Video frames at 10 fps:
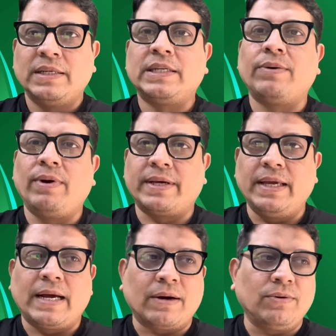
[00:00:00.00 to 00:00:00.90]
সেগুলো কি
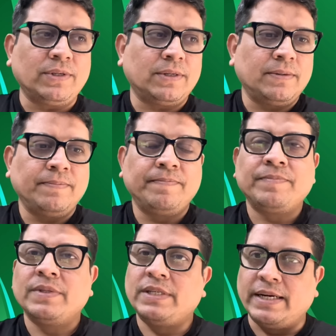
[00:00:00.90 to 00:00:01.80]
কাগজ
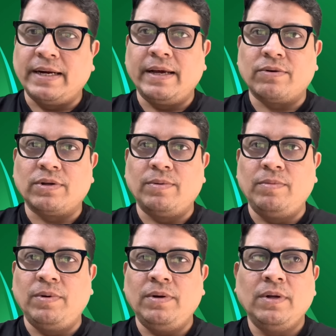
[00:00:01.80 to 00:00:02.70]
সেটা নিয়ে কথা
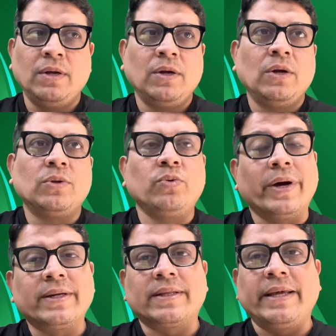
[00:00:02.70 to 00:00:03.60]
বলবো দু
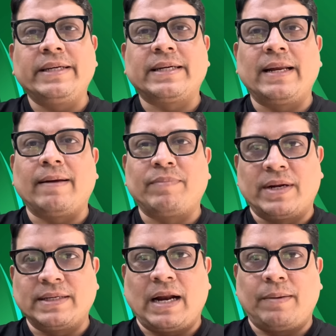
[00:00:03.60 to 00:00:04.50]
সালে আপনারা
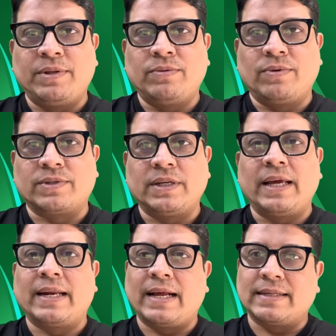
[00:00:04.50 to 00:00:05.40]
যারা আবেদন করছেন
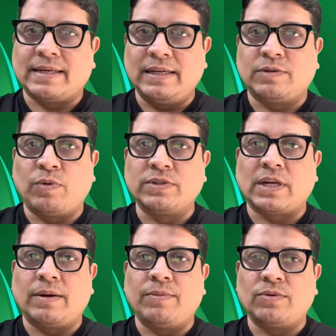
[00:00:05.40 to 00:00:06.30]
এগ্রিকালচার স্পন্সার
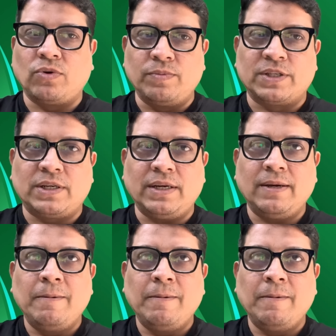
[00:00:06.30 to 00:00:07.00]
এবং ডোমেস্টিক